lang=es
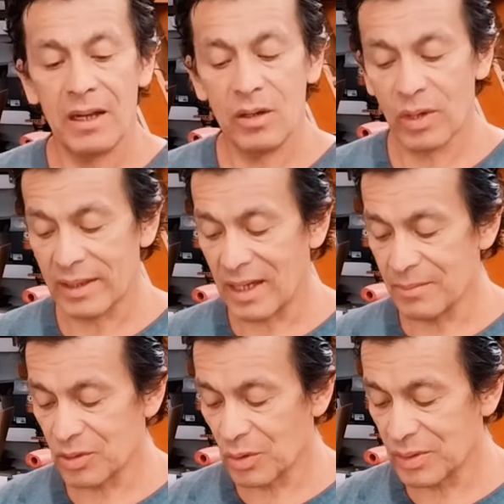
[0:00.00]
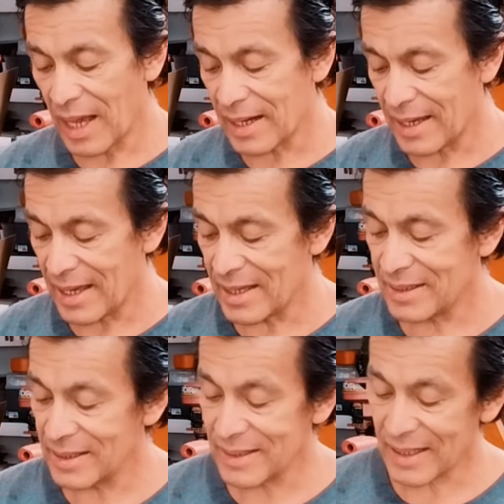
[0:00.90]
lo que tenemos que usar es
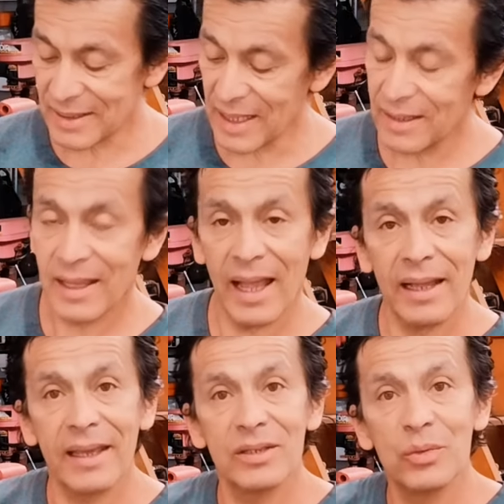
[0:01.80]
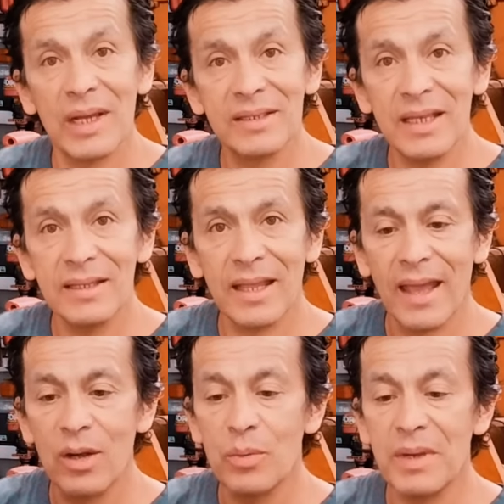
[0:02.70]
esta cinta, que es una cinta de
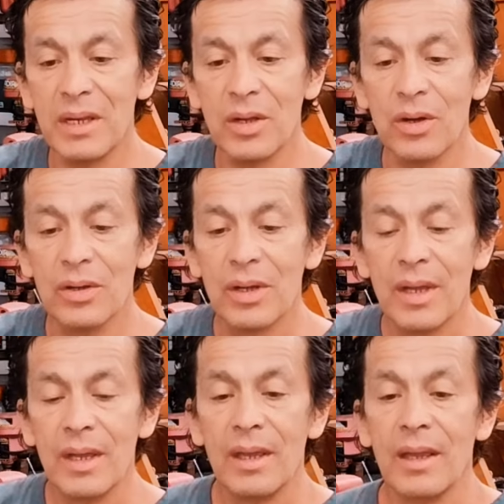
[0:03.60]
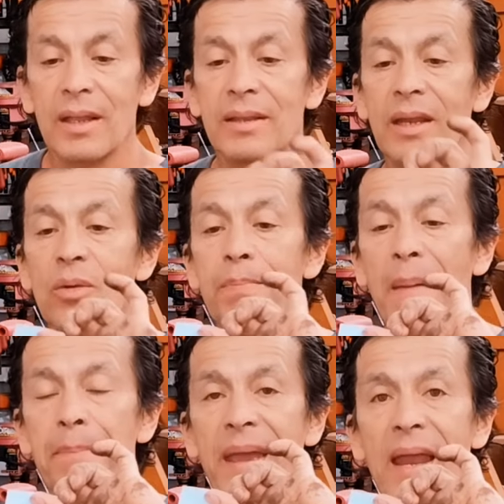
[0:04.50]
aluminio. Tiene un
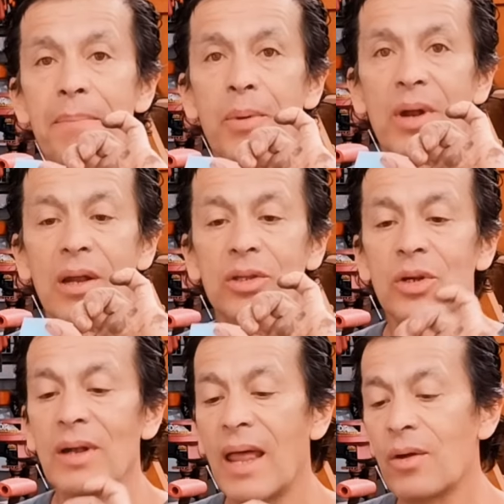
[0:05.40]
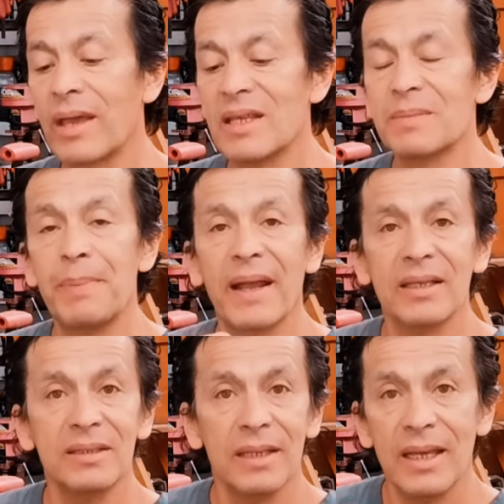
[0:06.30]
papel por el otro lado que
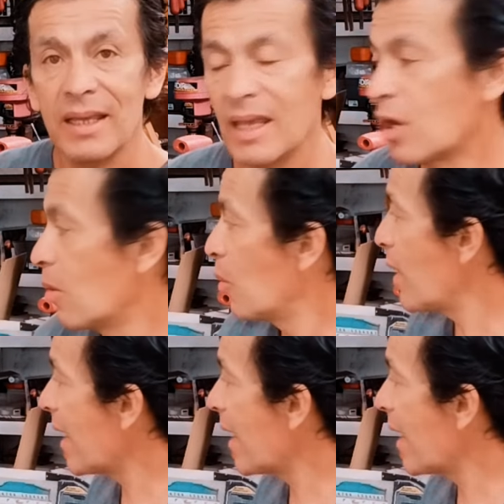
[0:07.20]
despegas y como una